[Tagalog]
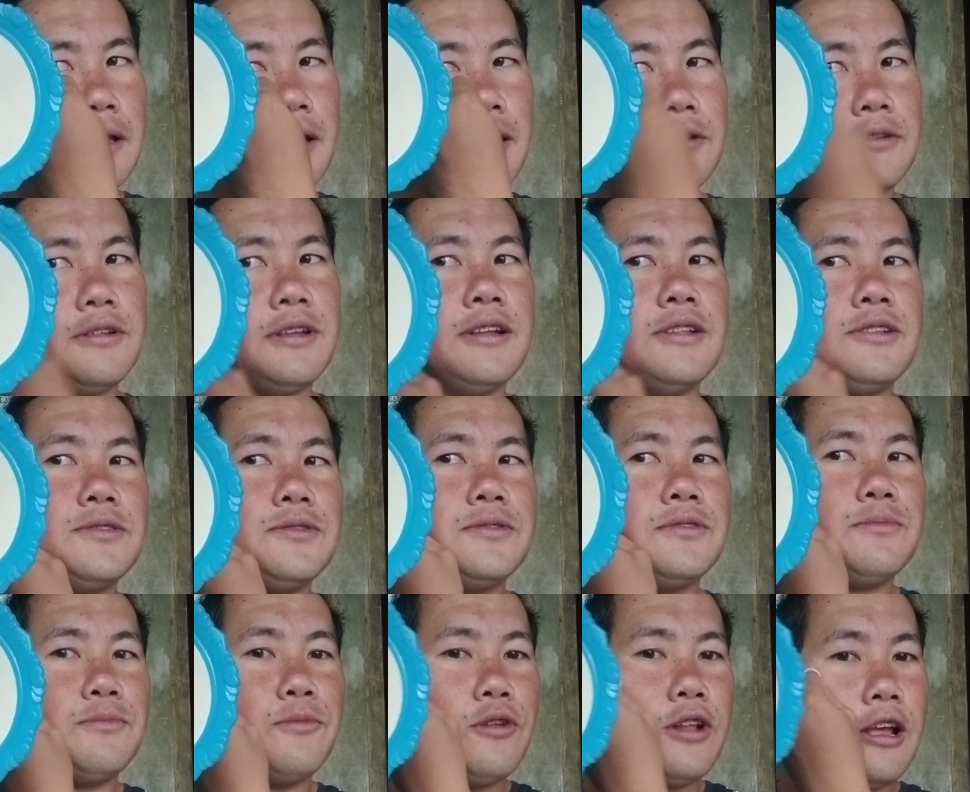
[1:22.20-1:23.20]
Ang
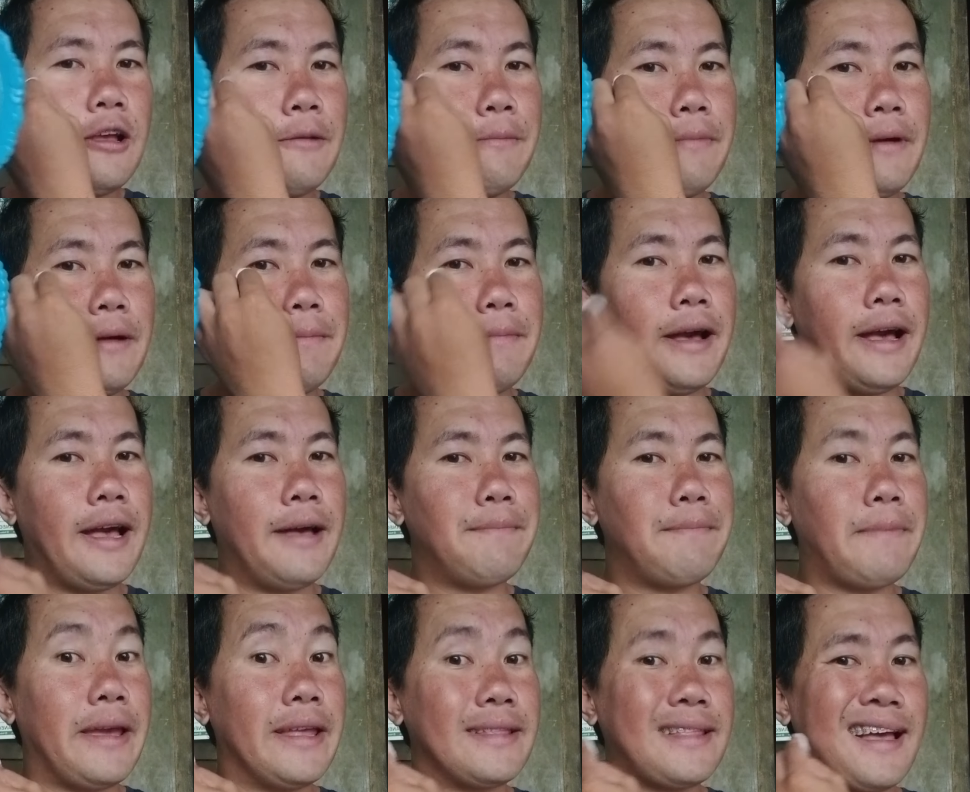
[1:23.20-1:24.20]
ganun, mura baba,
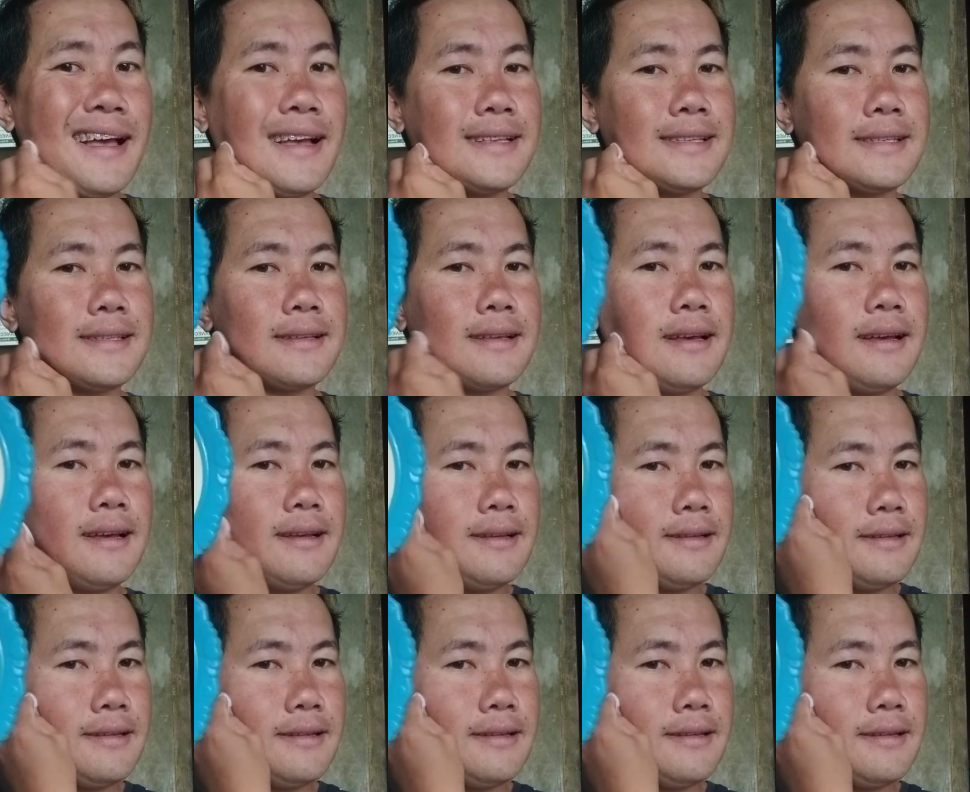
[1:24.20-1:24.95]
paitaas ka.